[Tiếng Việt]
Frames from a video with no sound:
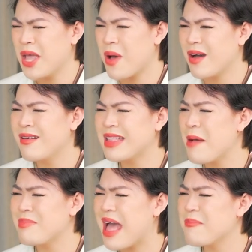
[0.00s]
thể hoàng hơi
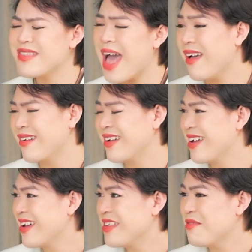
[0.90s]
tham lam chăng
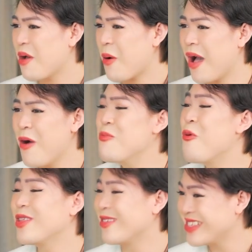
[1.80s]
nhưng mà hoàng không
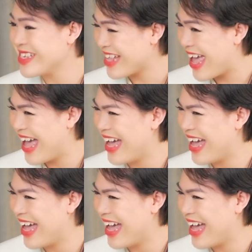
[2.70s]
muốn nó xảy ra